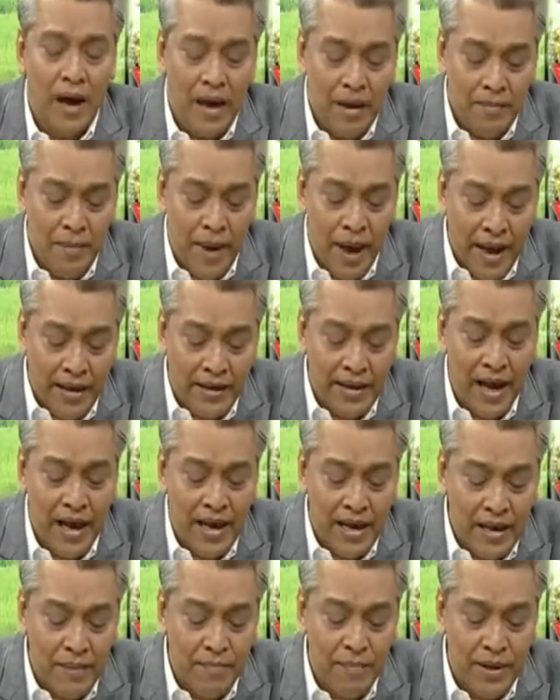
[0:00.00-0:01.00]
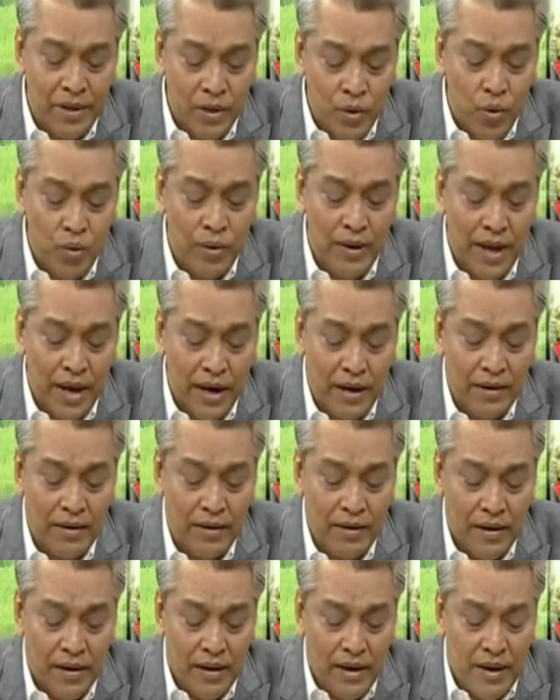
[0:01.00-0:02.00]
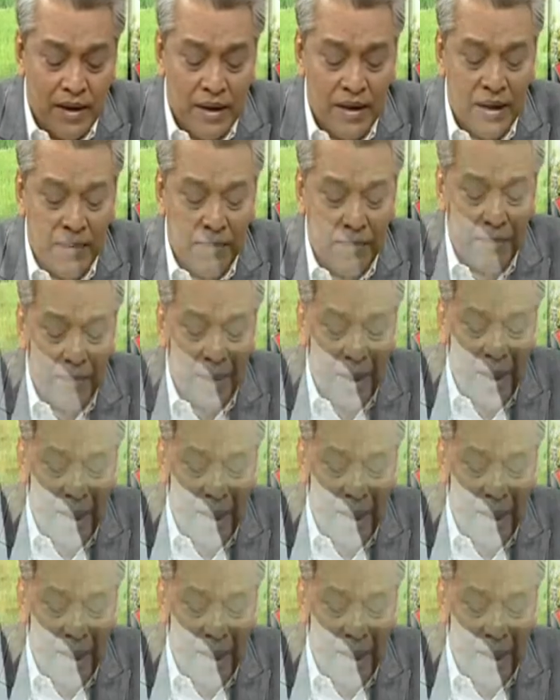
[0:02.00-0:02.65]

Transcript: ไอ้แผนไทยประยุกต์เนี่ยกับ